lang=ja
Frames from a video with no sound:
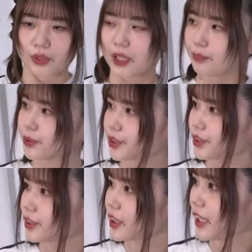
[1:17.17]

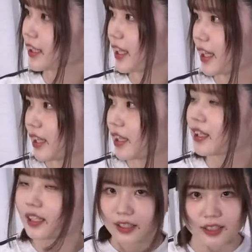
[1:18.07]
アップされて
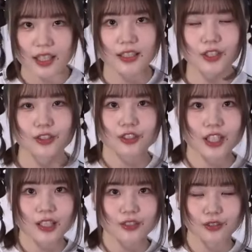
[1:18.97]
されてるん
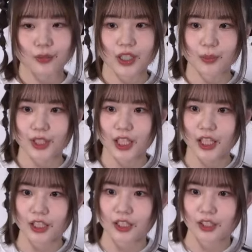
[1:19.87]
で、ちょっとまだ見てない
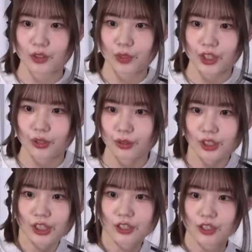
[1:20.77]
方は是非見てほ
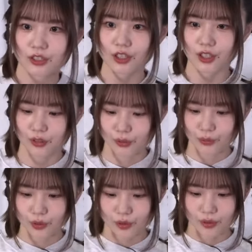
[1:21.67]
しいんですけれど
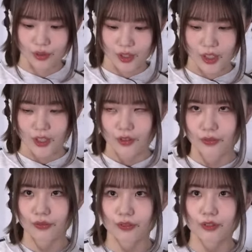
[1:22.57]
も、
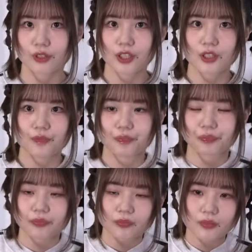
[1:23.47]
本当に
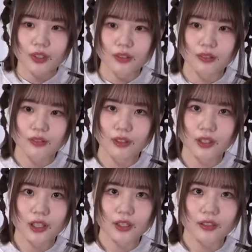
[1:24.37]

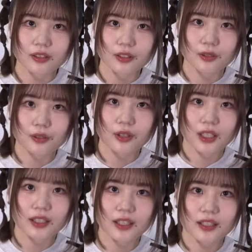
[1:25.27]
なんかいろいろ
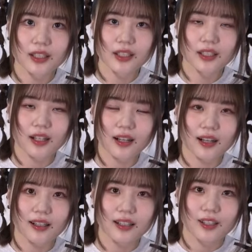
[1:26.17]
語りたい映画
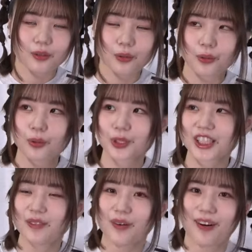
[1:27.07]
がを残し
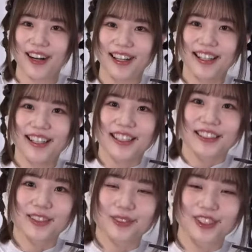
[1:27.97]
たまま
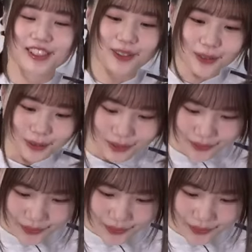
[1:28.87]
田淵さんを、